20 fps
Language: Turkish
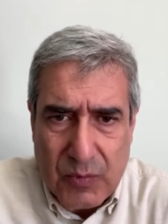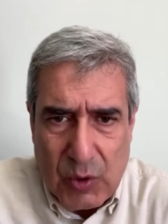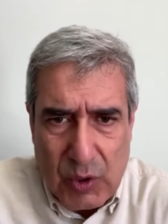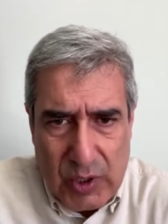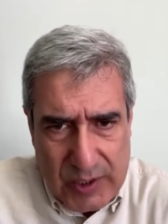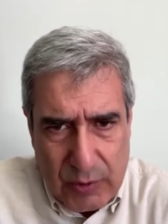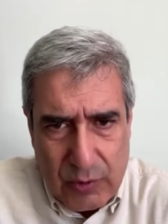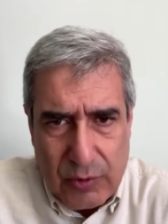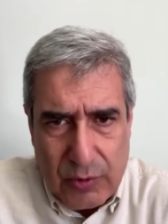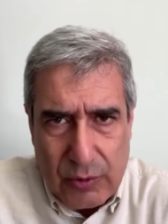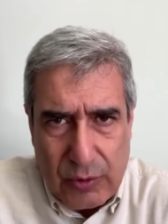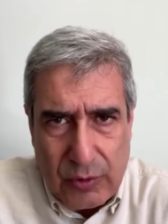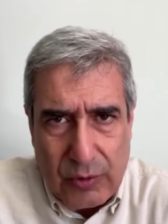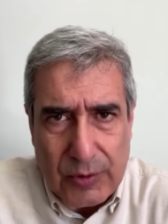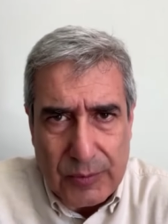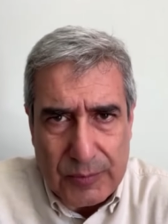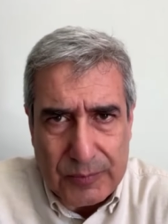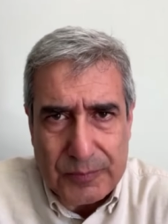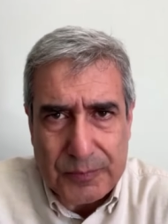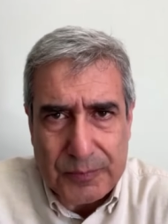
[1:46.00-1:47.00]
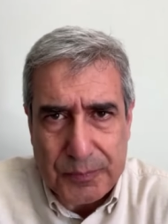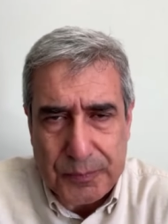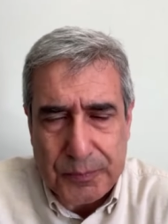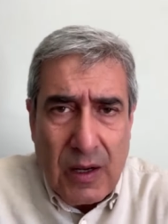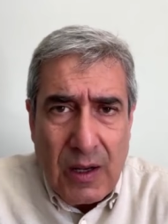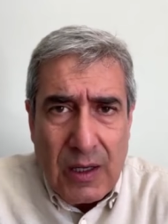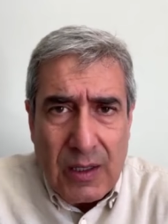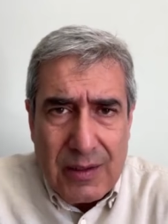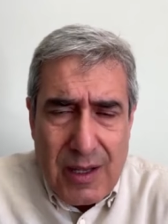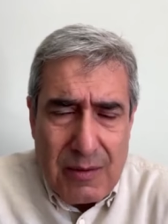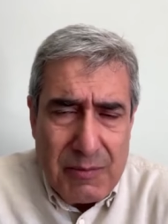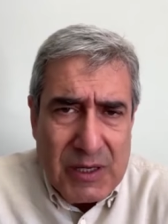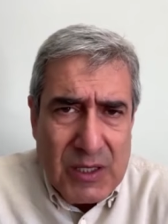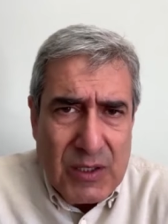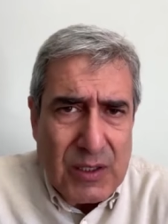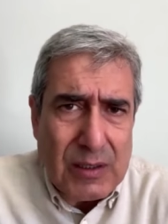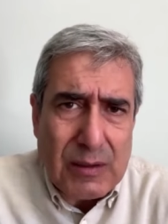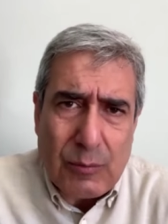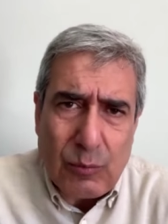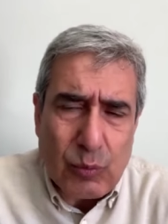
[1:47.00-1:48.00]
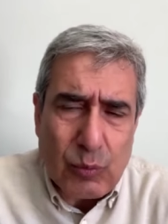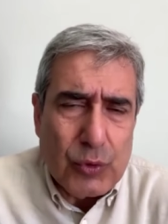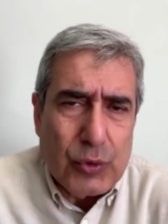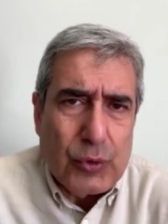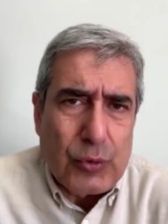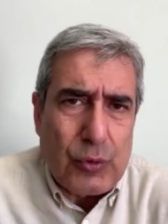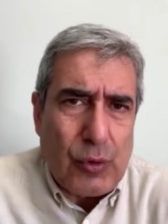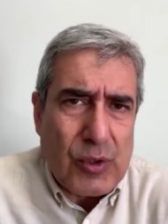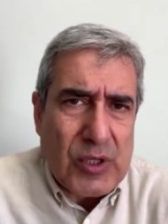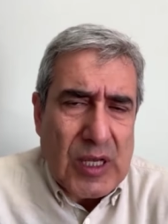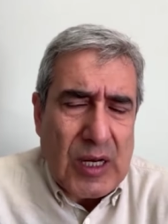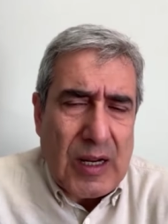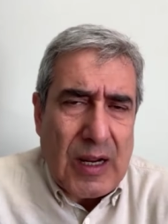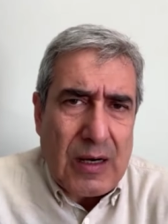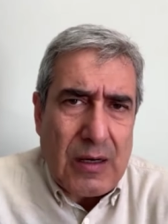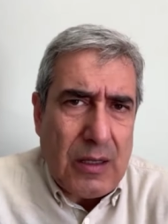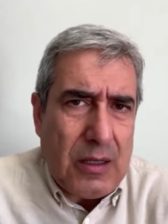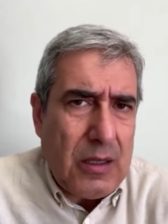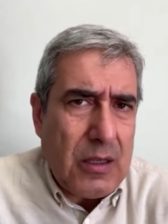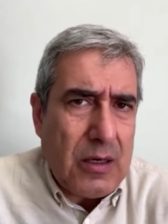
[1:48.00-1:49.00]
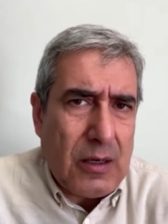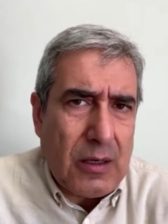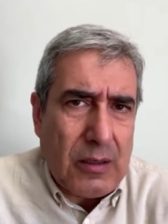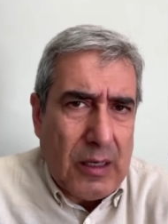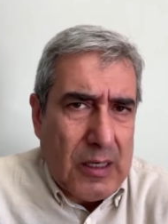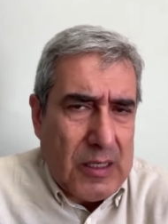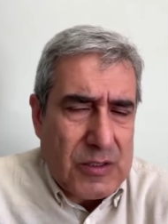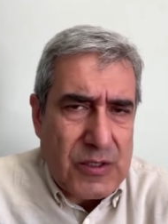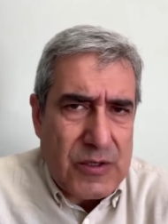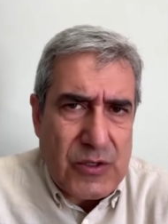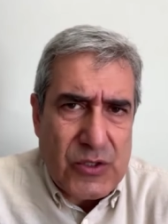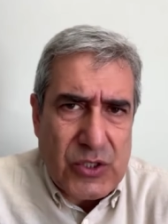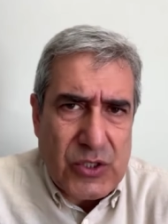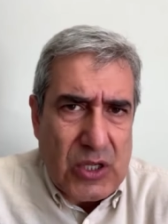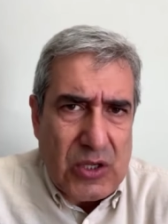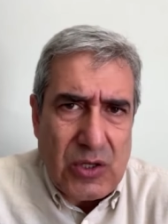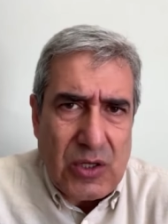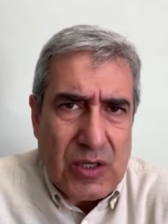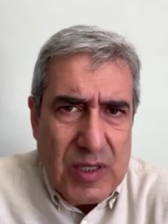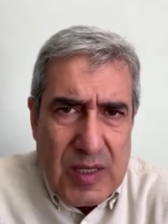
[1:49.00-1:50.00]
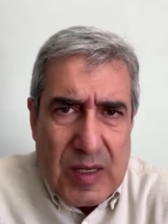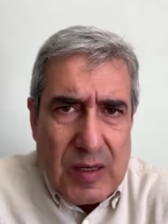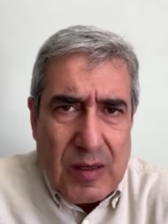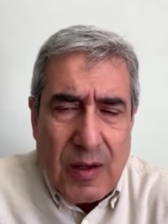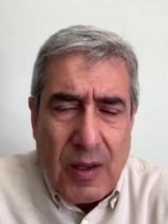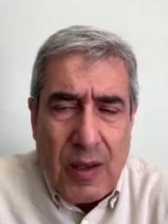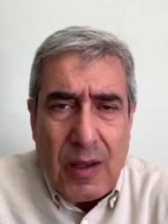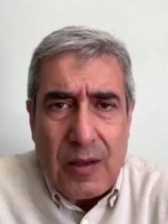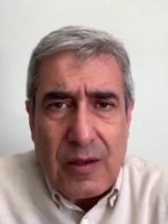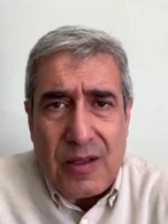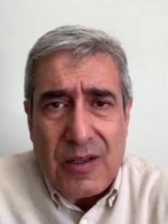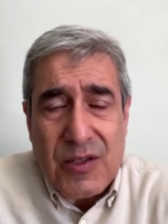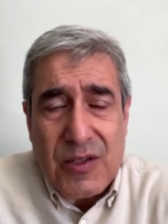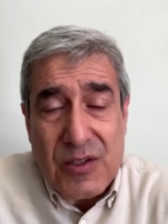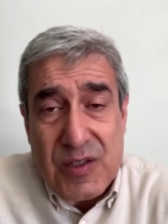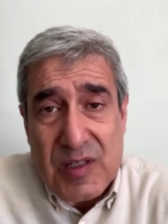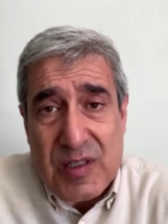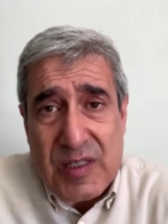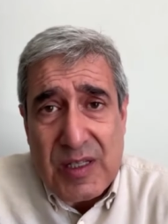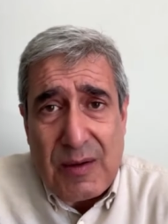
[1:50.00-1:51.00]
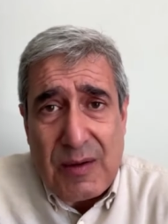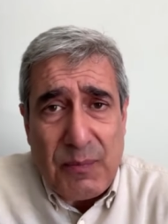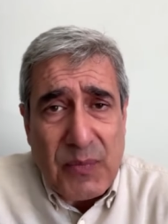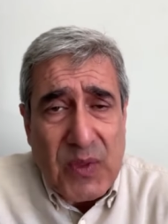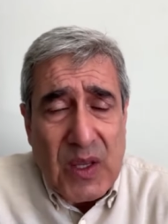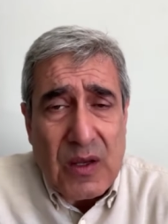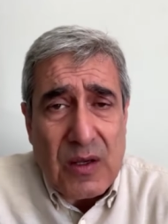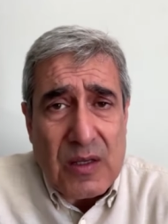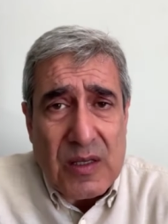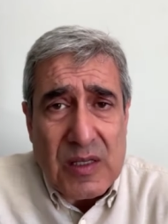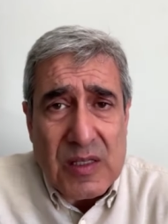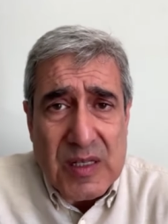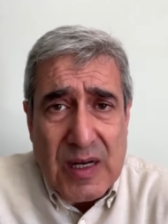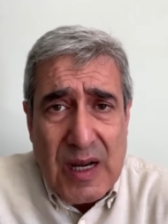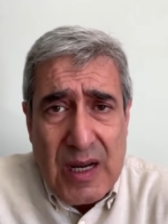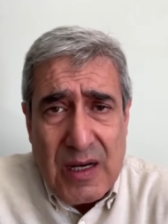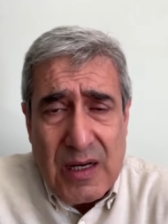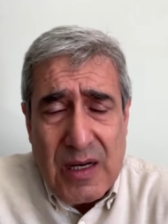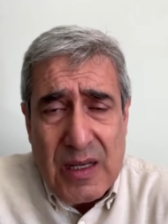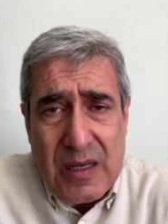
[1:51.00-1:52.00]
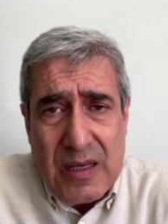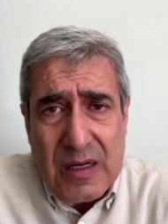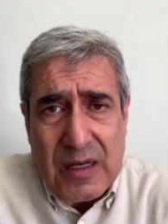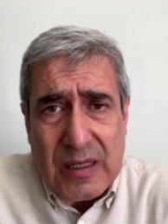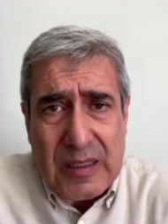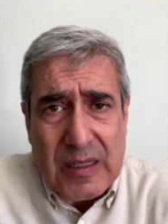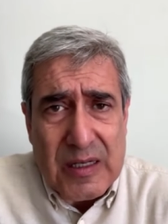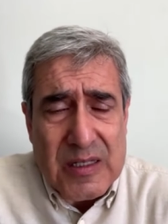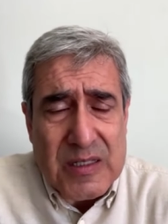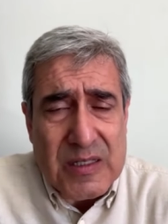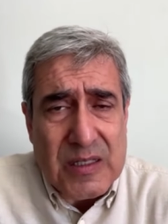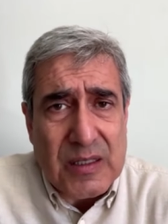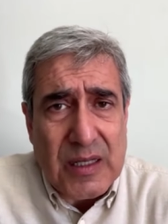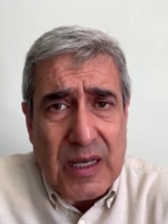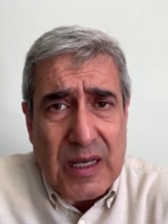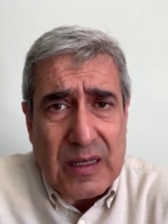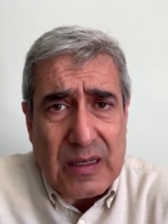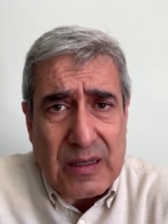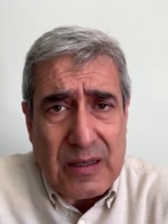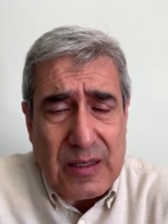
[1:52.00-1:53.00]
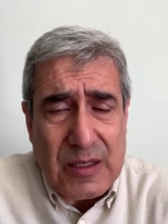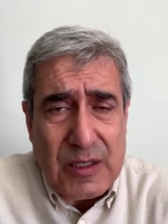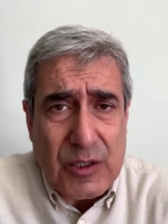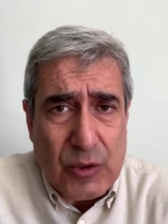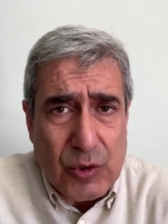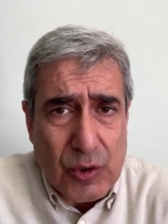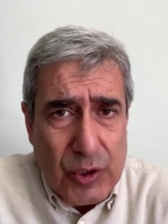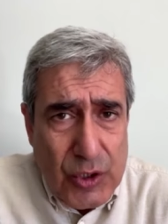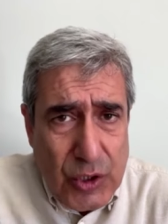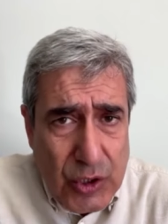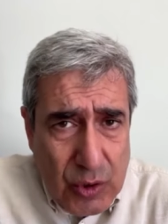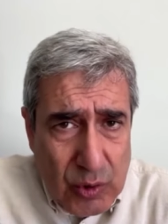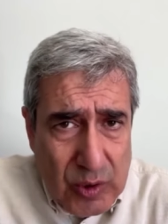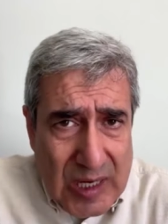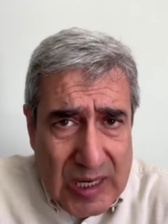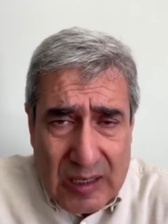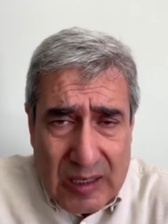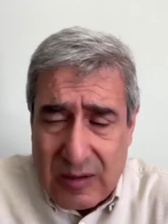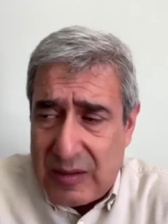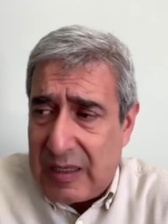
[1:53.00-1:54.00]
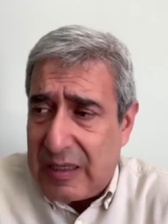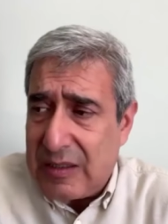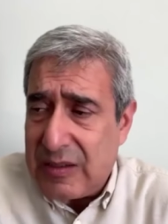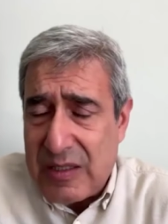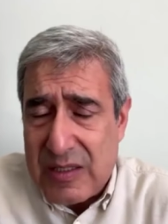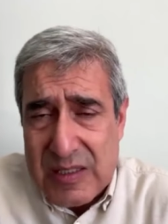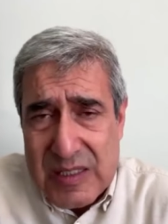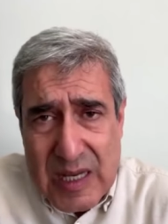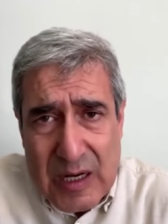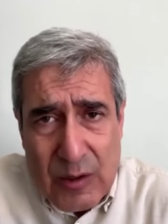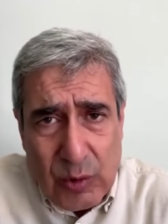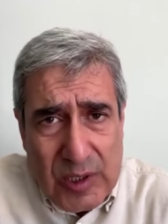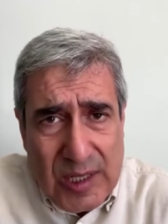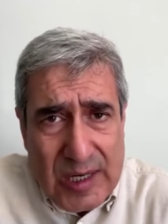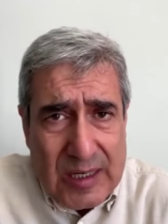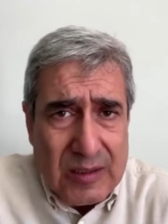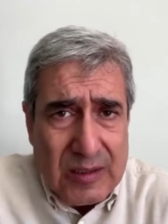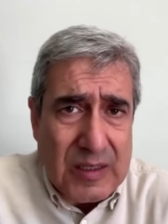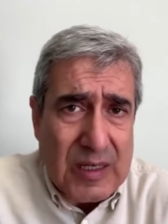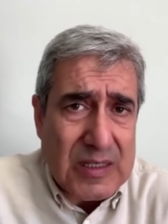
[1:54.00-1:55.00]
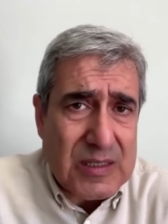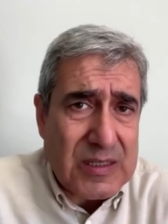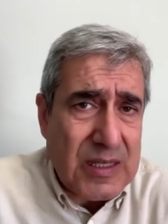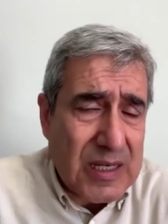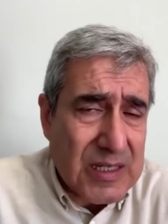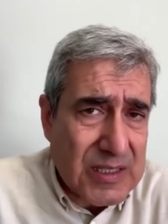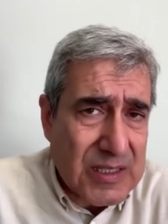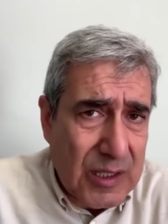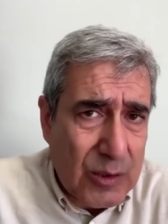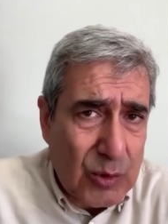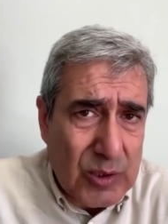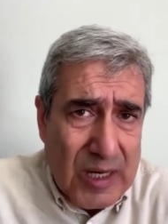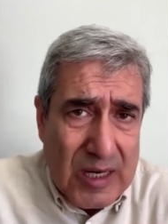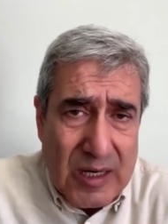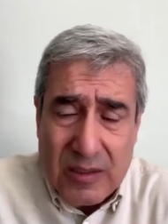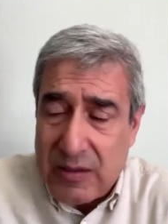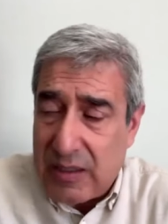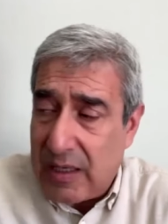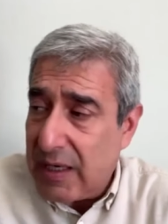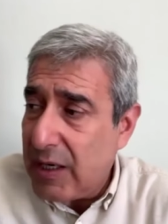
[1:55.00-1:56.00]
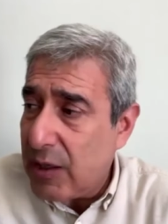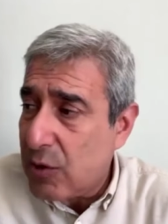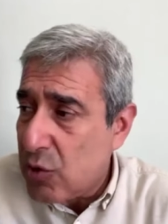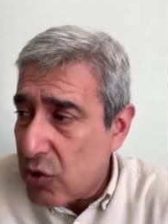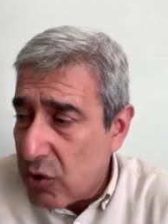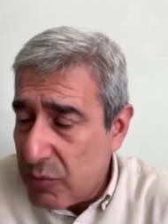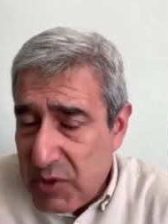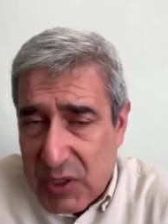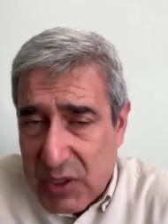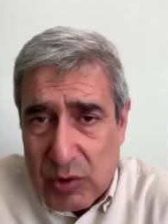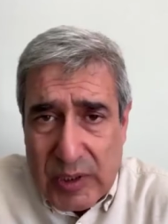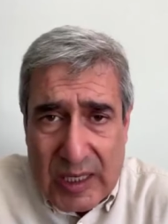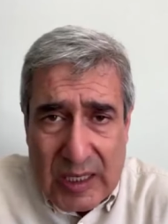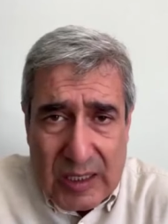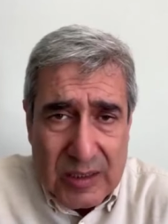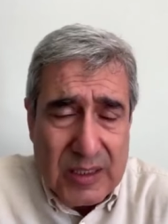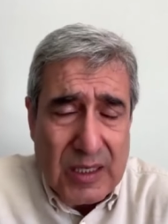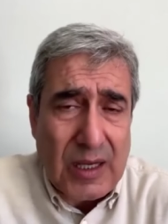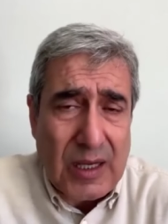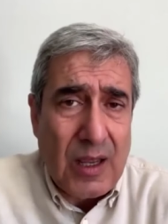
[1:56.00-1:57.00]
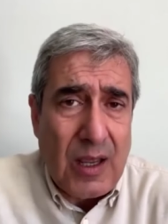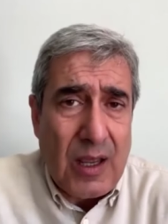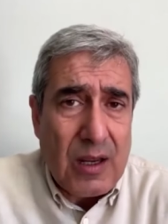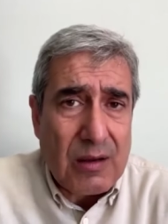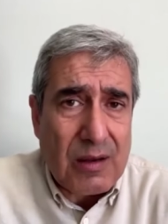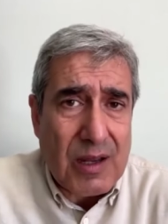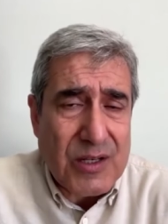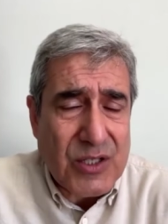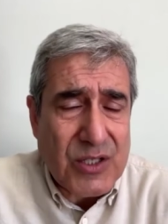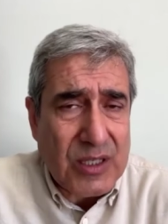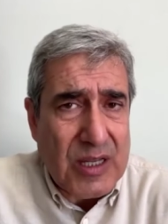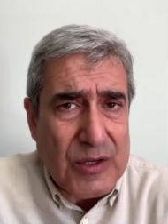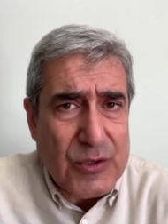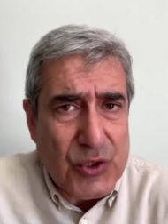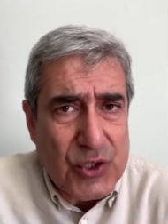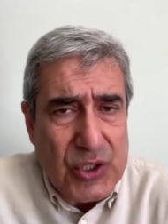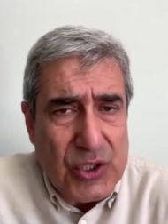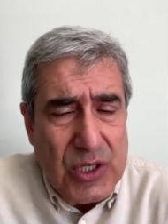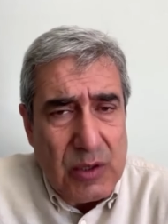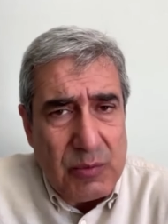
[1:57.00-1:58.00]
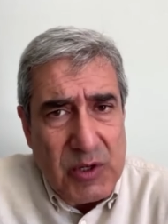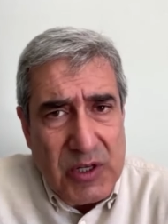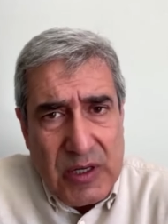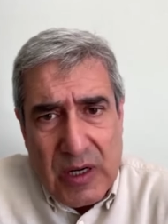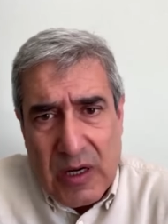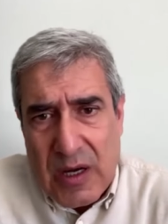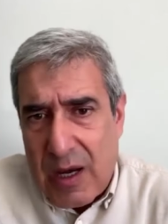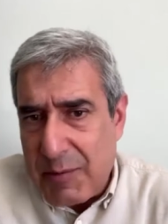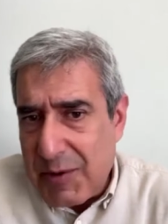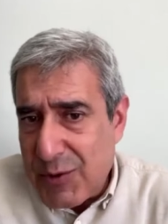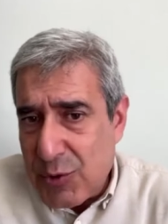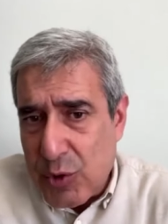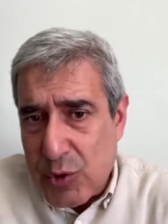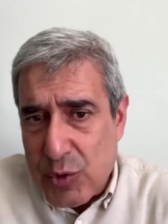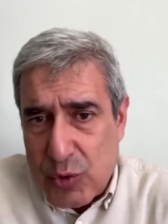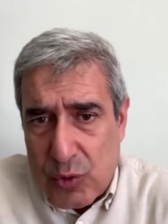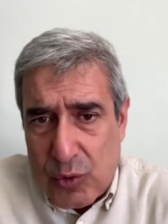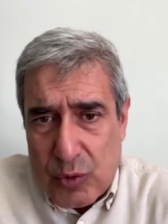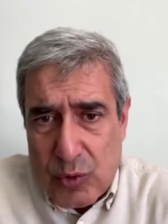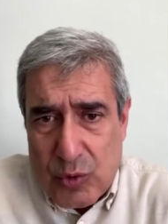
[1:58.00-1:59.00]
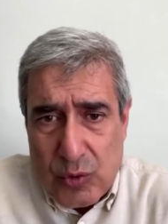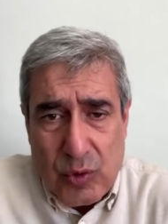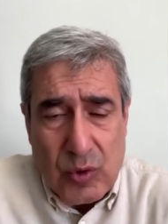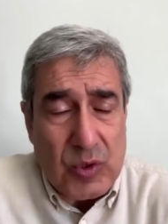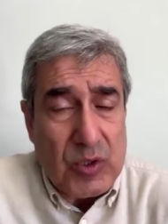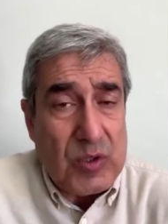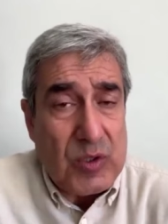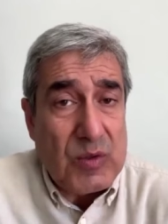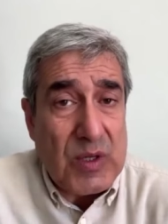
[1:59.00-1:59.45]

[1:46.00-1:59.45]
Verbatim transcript: Öyle görünüyor. Demek ki bu ülkelerle İran arası hiç de iyi değil. İkincisi e, İsrail ile İran arasında ideolojik olarak da, dinsel olarak da, siyasal olarak da, ekonomik olarak da gerçekten ciddi bir rekabet söz konusu.